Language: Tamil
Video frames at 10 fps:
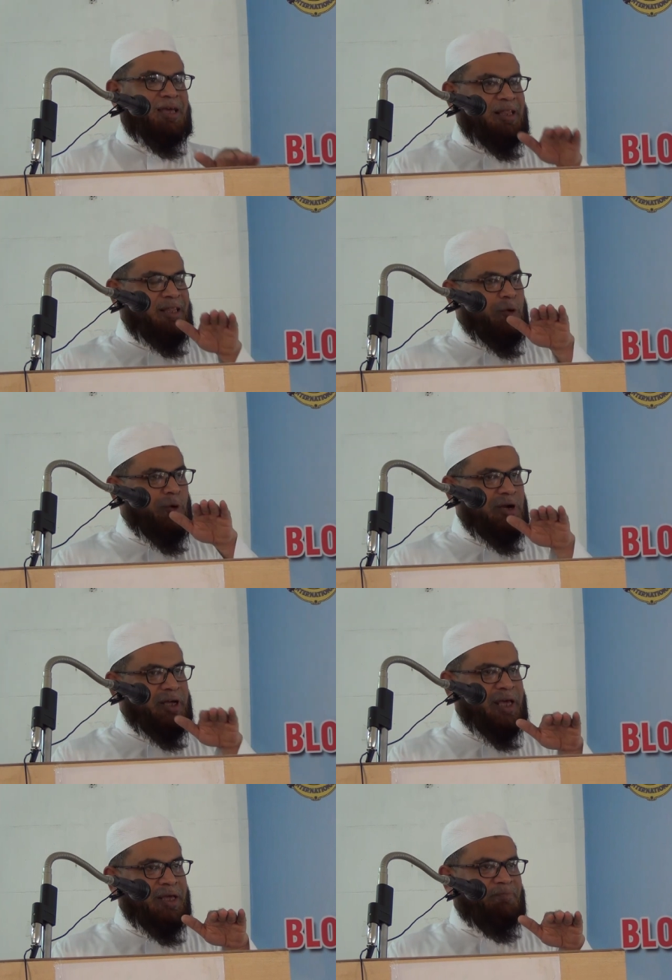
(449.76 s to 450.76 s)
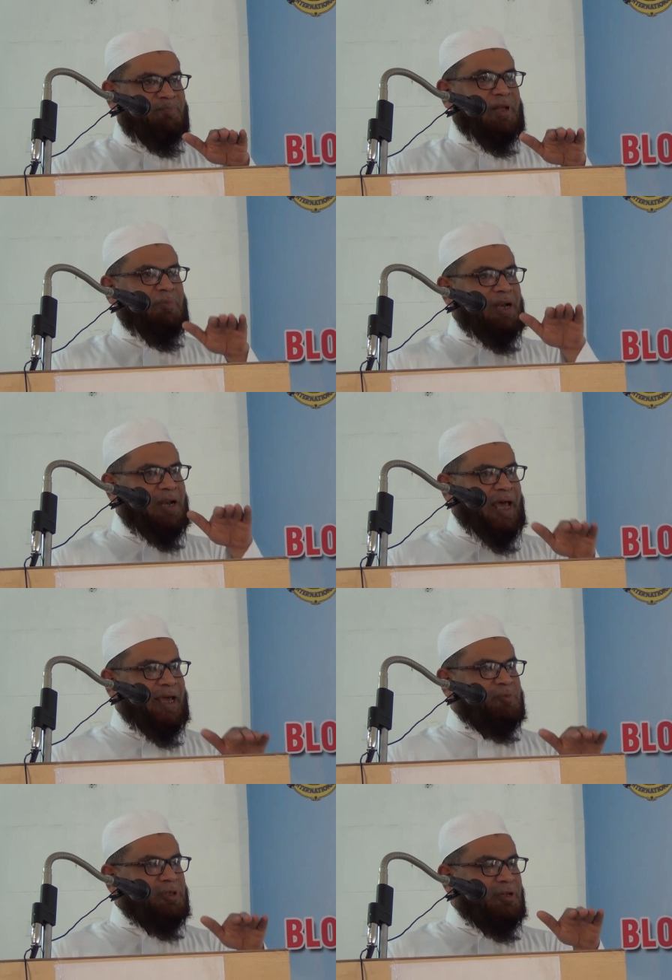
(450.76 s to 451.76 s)
இந்த கொள்கையை நபிகள்
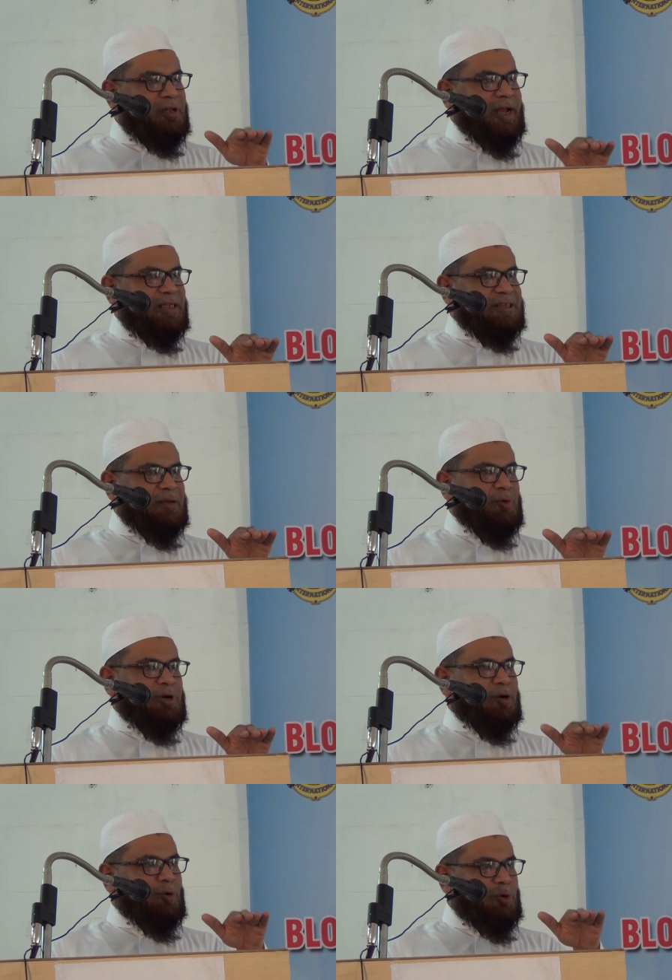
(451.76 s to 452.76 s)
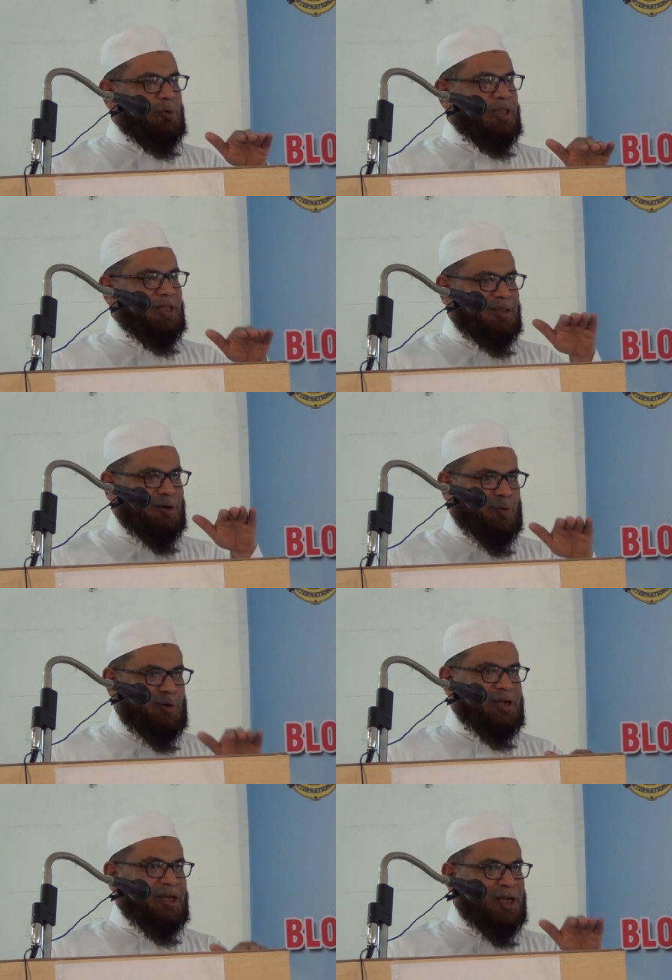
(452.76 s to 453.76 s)
நாயம் சுல்லா அலிஸ்லாம் அவர்கள் கொண்டு வந்த இந்த
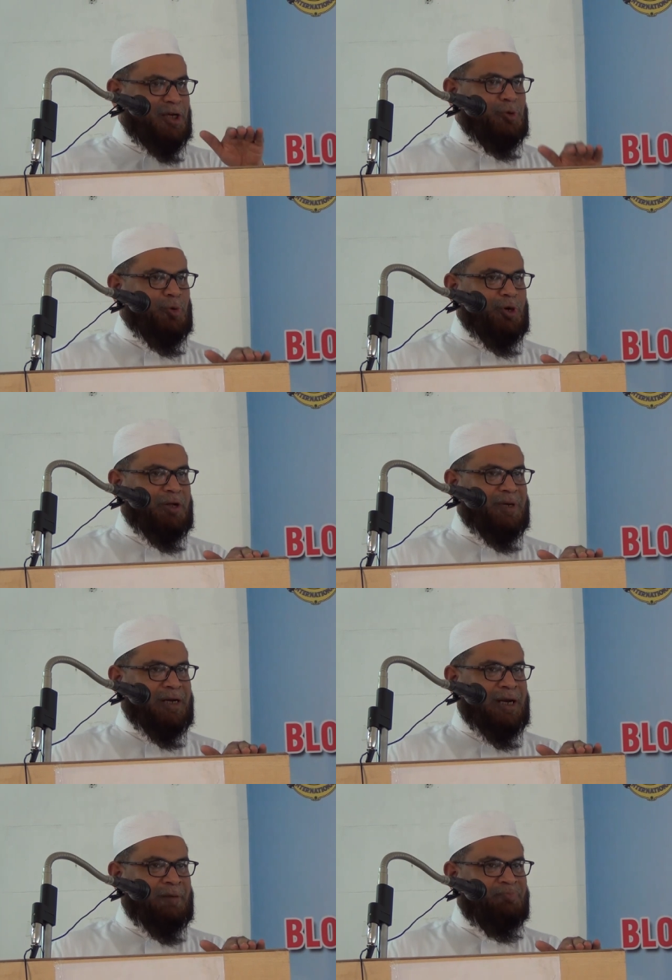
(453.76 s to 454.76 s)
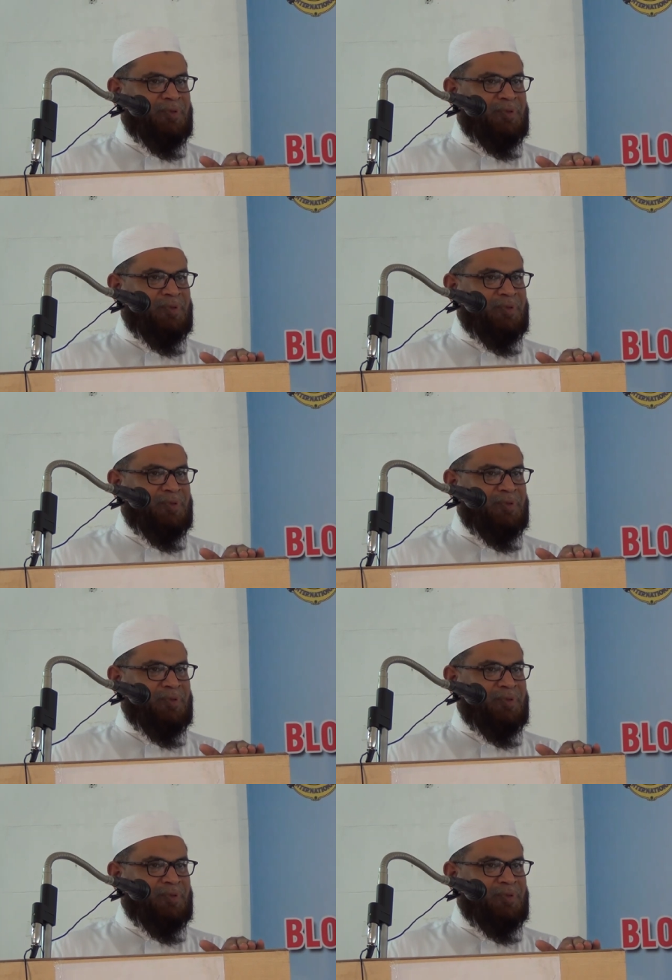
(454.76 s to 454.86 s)
கொள்கையை ஏற்றுக்கொண்டவர்கள்